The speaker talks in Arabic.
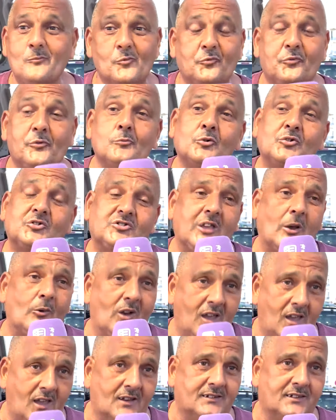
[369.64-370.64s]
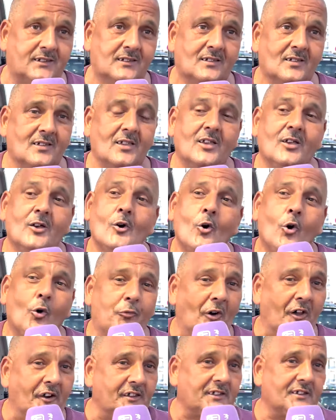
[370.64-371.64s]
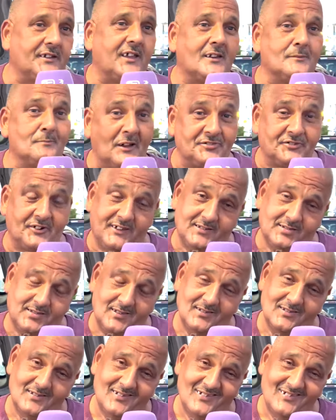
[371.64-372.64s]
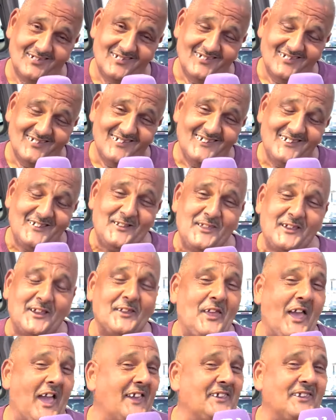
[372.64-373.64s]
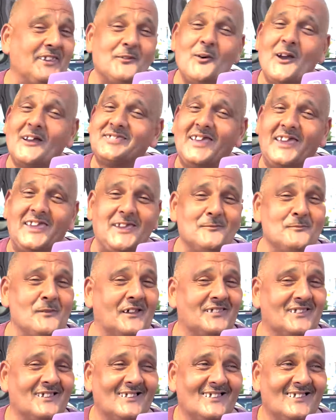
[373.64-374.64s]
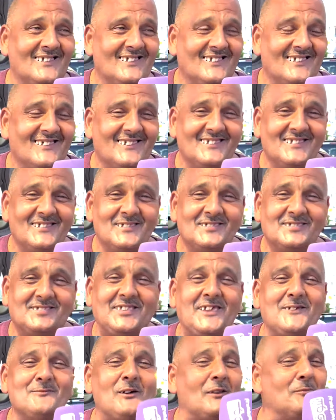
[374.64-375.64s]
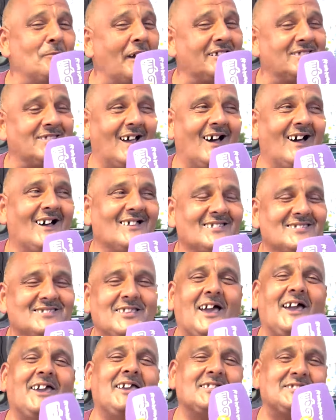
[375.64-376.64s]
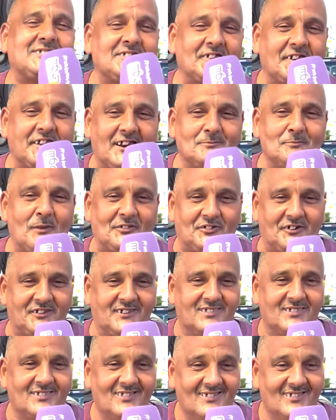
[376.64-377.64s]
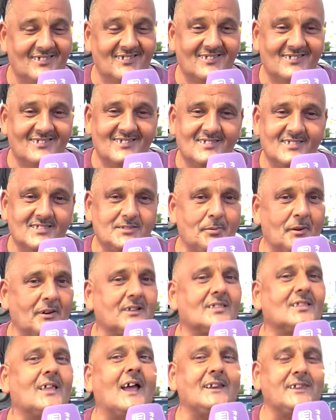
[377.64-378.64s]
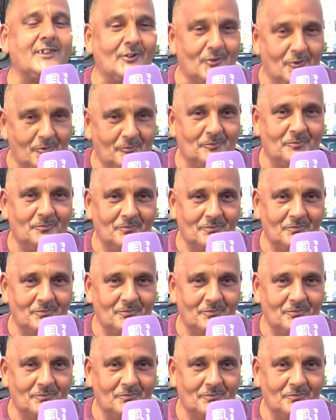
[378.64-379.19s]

في المستوى عالي وفريق ريال مدريد اللي كنحييه دائما ديما البيضاء تحياتي لريال مدريد تبارك الله عليهم